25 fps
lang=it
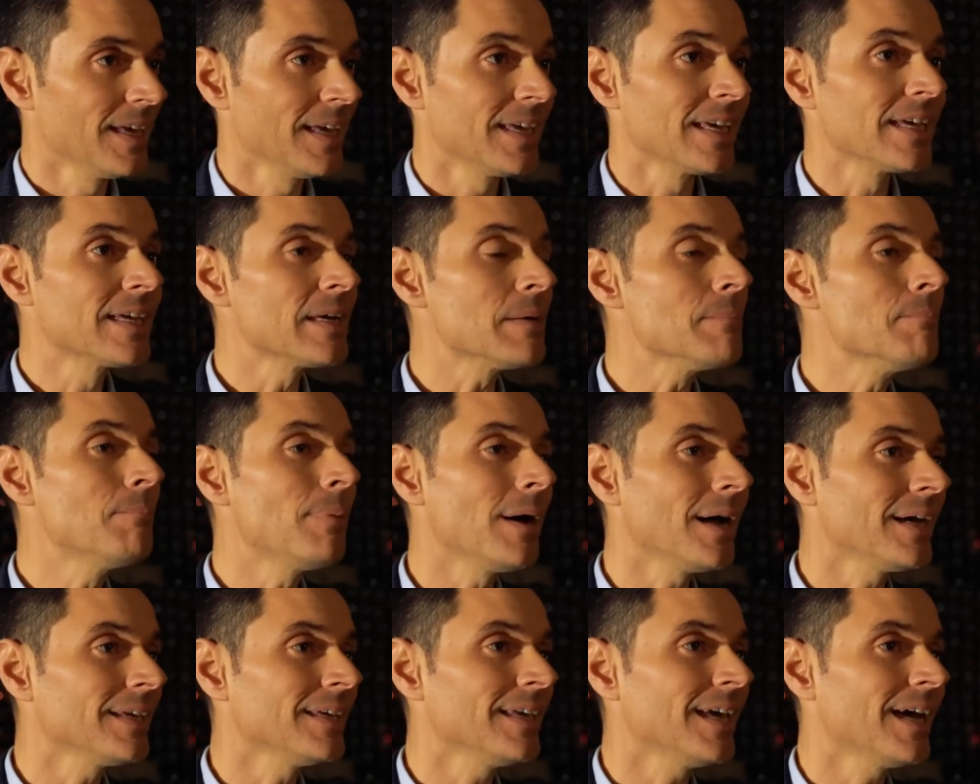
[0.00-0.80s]
In
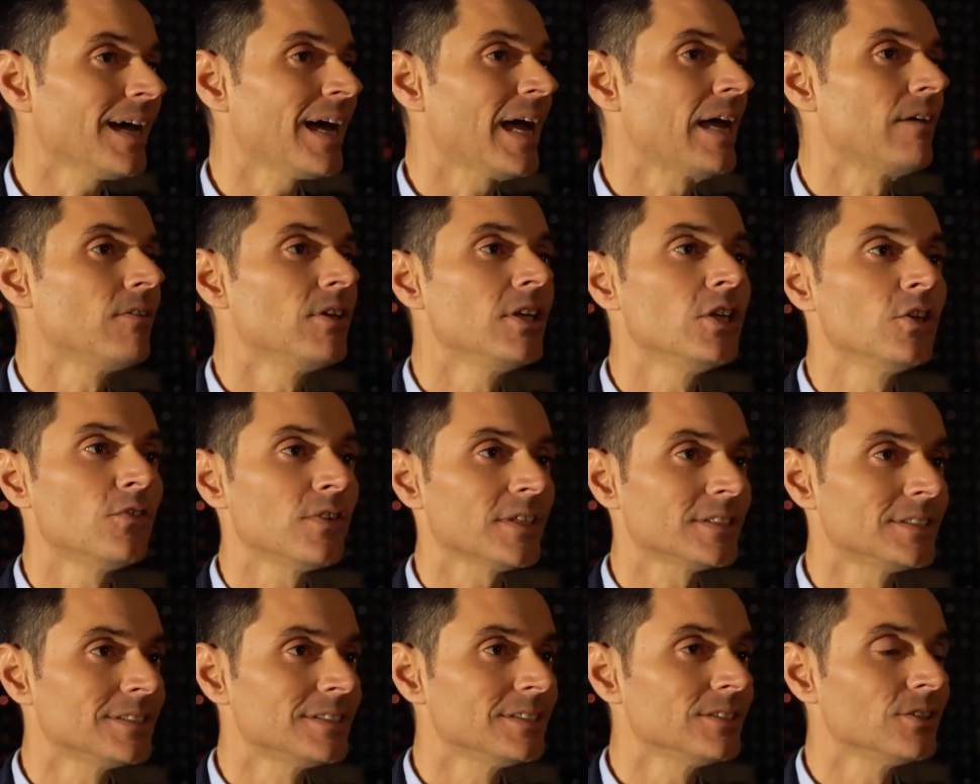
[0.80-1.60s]
campagna è
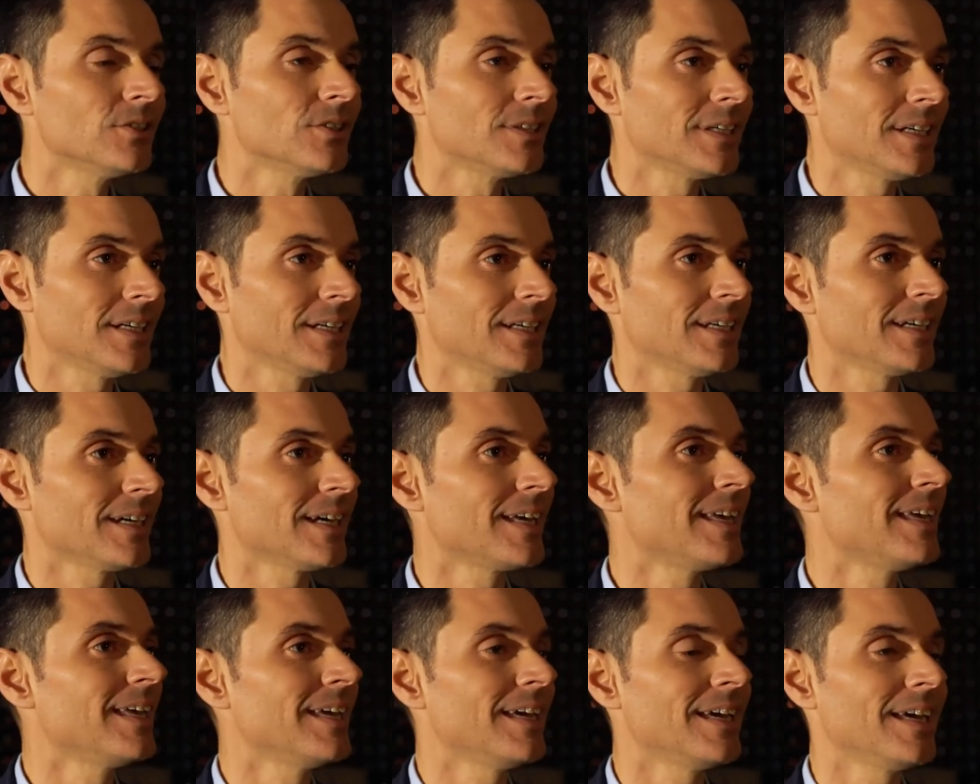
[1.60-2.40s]
un'innovazione
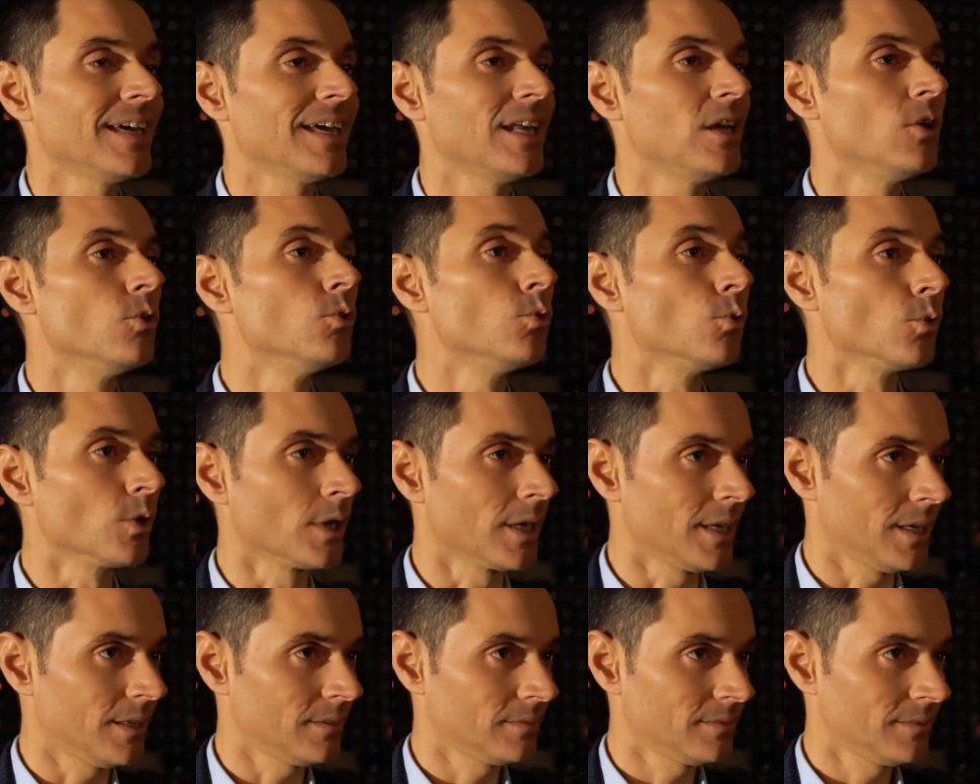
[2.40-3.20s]
che è
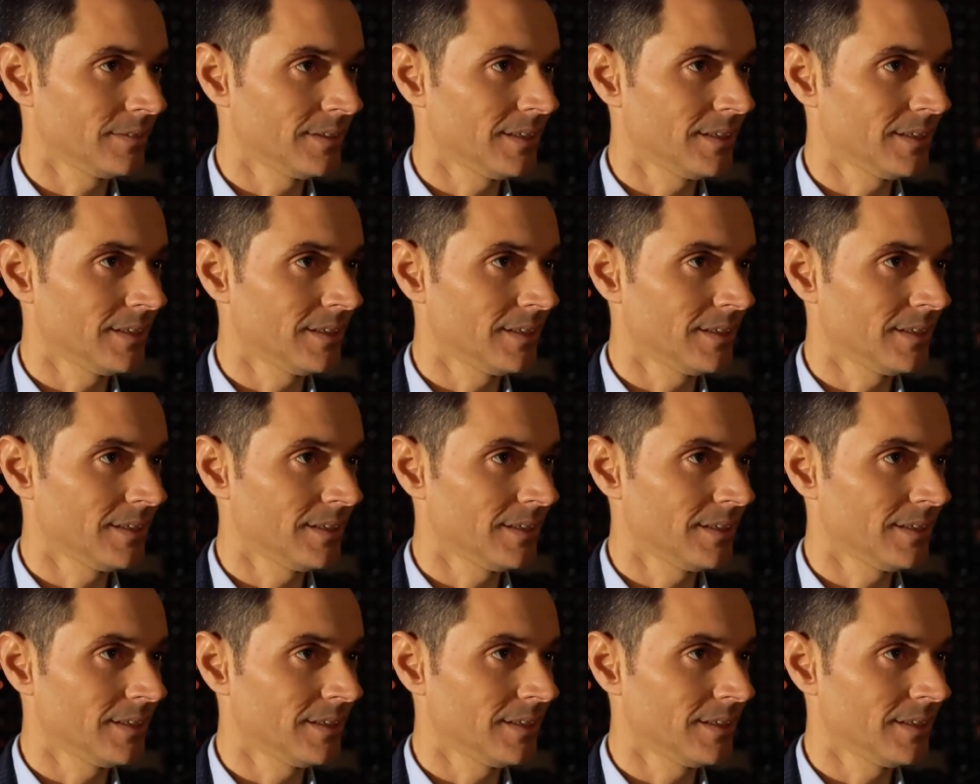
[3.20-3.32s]
lunga,